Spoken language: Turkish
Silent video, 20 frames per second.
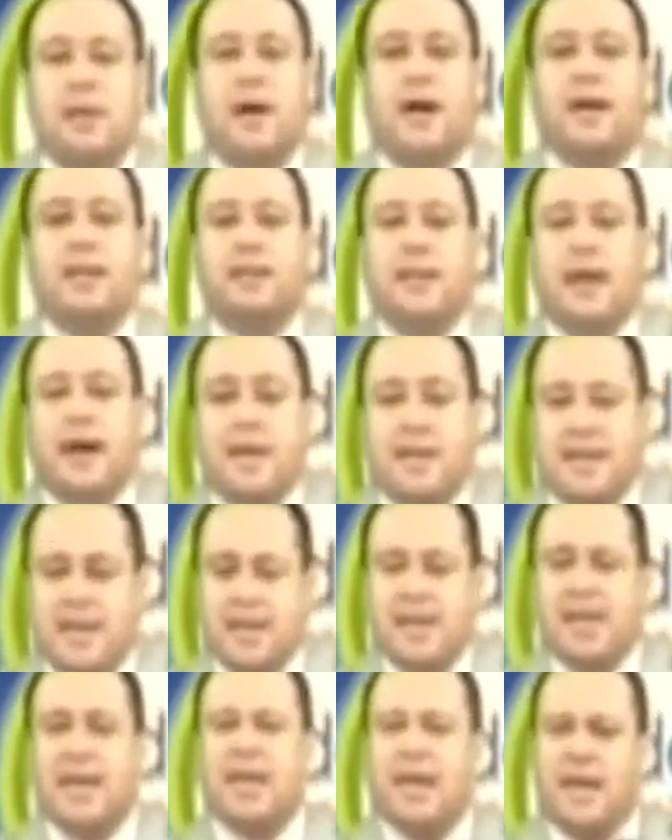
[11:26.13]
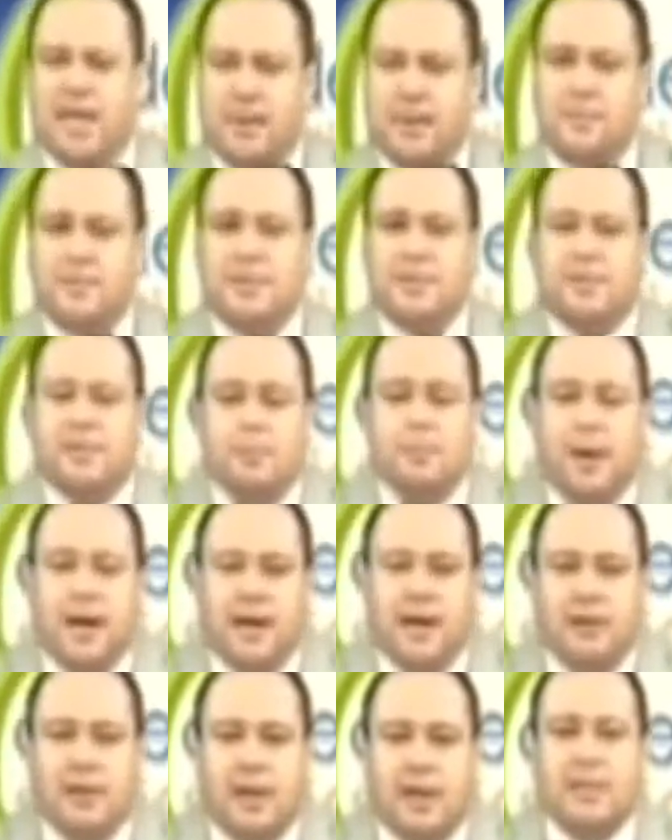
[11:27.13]
Hatta hani emzikli
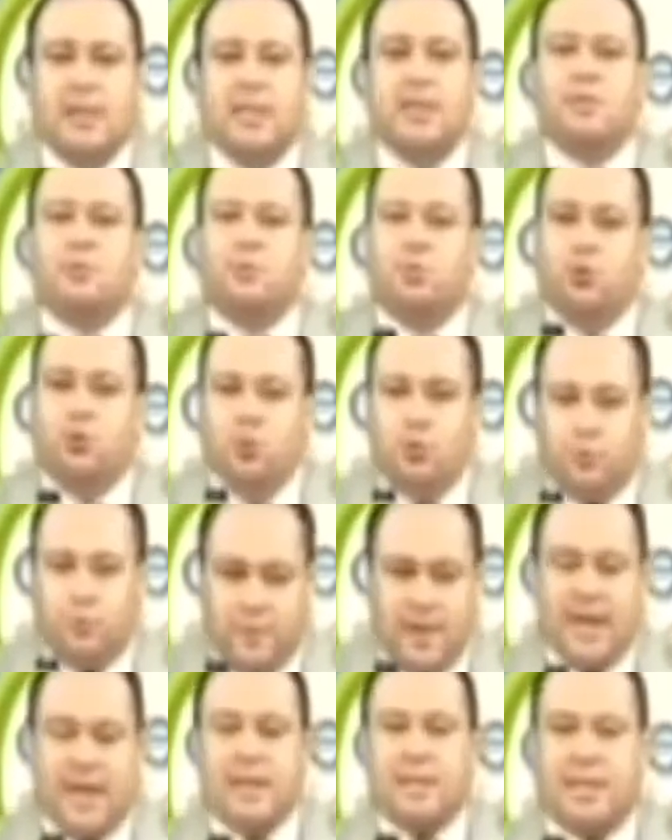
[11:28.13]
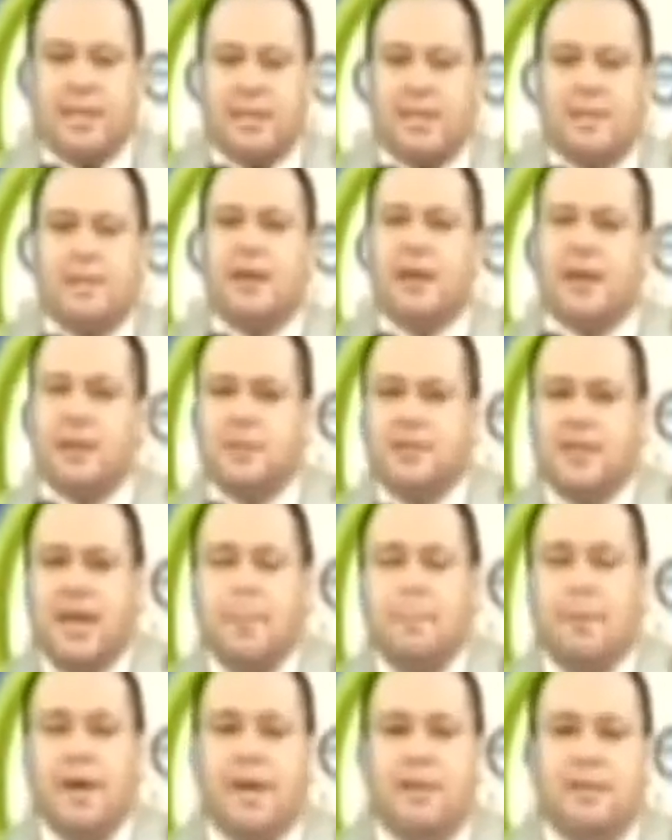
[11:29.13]
bayanlar süt veren hani
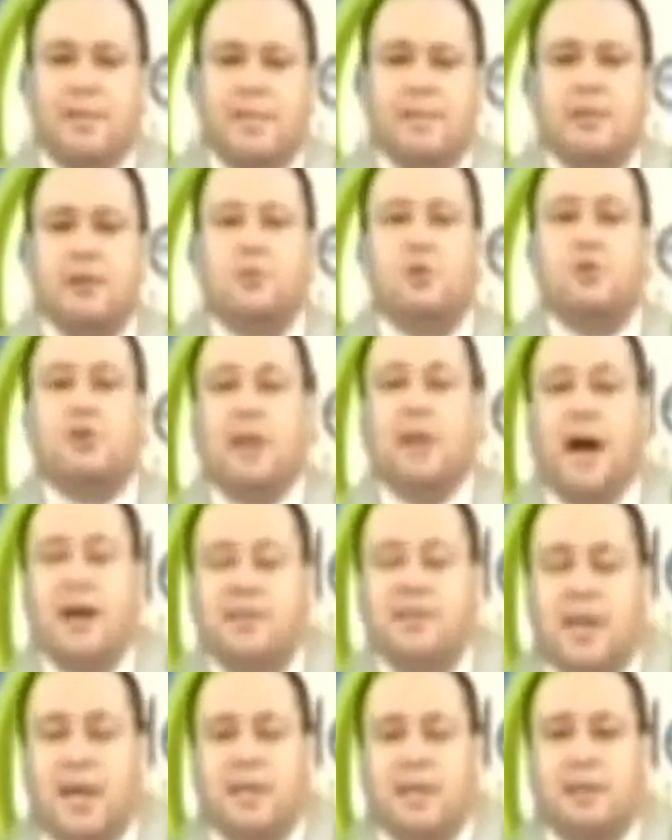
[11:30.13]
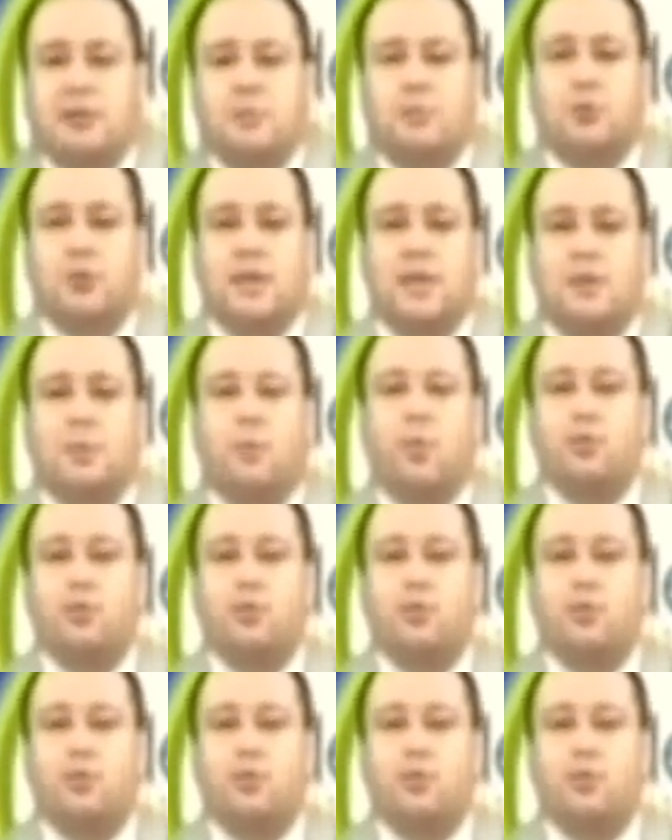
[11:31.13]
emziren bayanların daha sağlıklı sütlerinin,